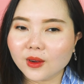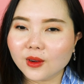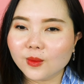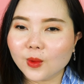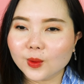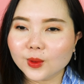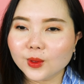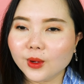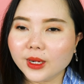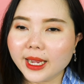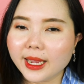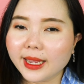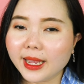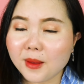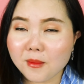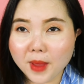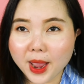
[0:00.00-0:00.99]
người một số
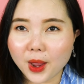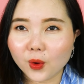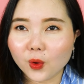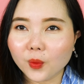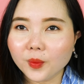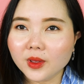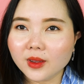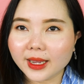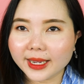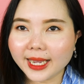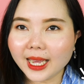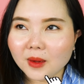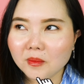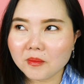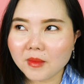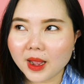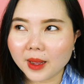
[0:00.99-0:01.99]
các cái mẹo cũng như là
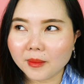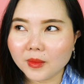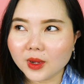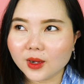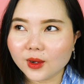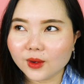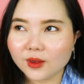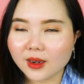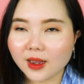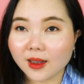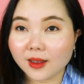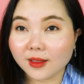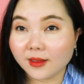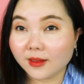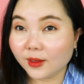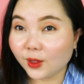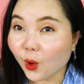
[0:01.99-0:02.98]
cách mà mình à,
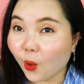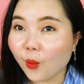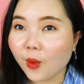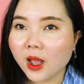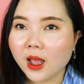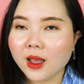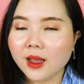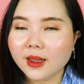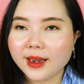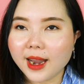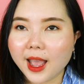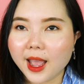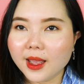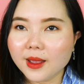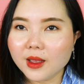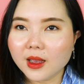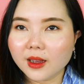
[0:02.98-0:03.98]
dùng
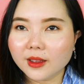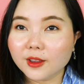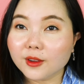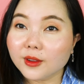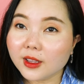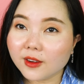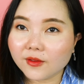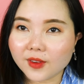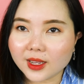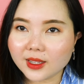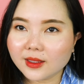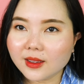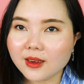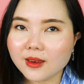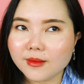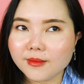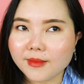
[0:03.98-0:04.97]
để à, giữ gìn vệ
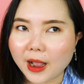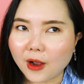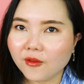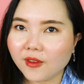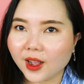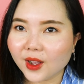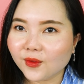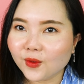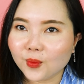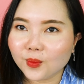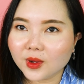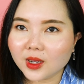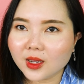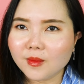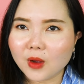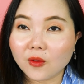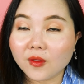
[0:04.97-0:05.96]
sinh bảo vệ vùng
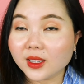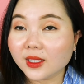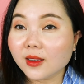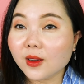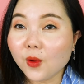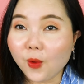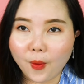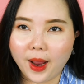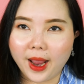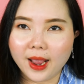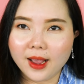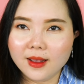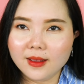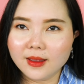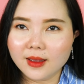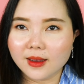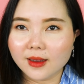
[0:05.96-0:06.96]
kính bảo vệ sức
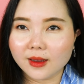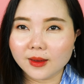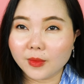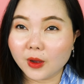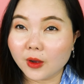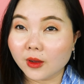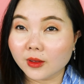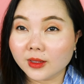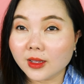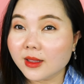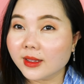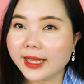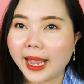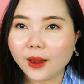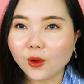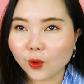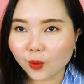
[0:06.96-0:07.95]
khỏe à, và sinh
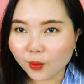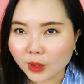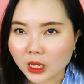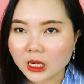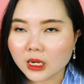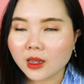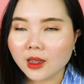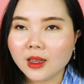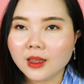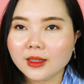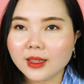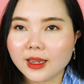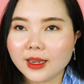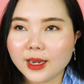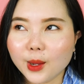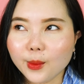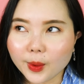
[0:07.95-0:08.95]
sản của mình
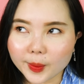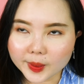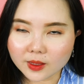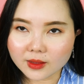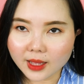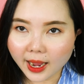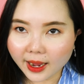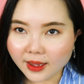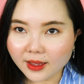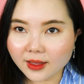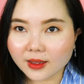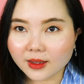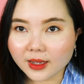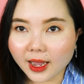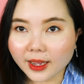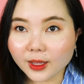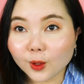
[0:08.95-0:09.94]
thì nếu mà mọi người thấy
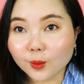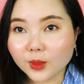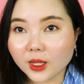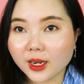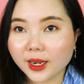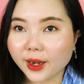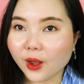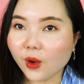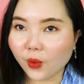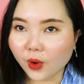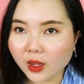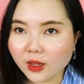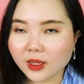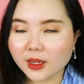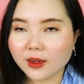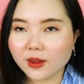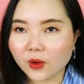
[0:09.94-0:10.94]
những cái thông tin này nó hữu
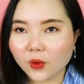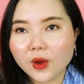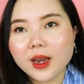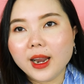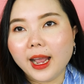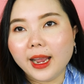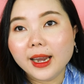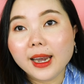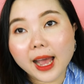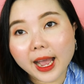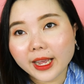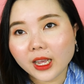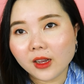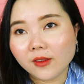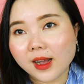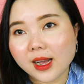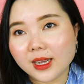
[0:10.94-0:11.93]
ích thì đừng quên hãy like
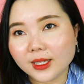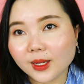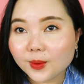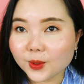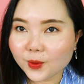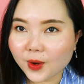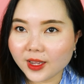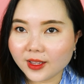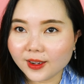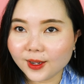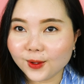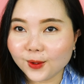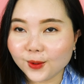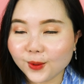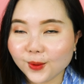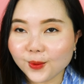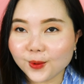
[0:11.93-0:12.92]
và subscribe cho kênh
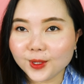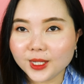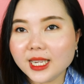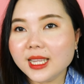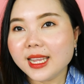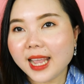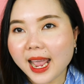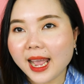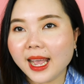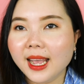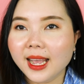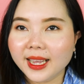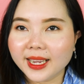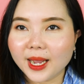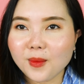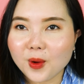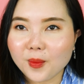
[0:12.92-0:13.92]
youtube của Trinh nha
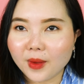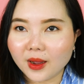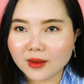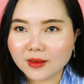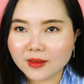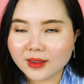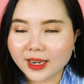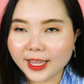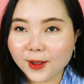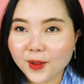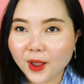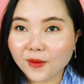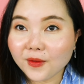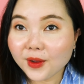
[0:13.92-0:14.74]
Cảm ơn mọi người đã theo dõi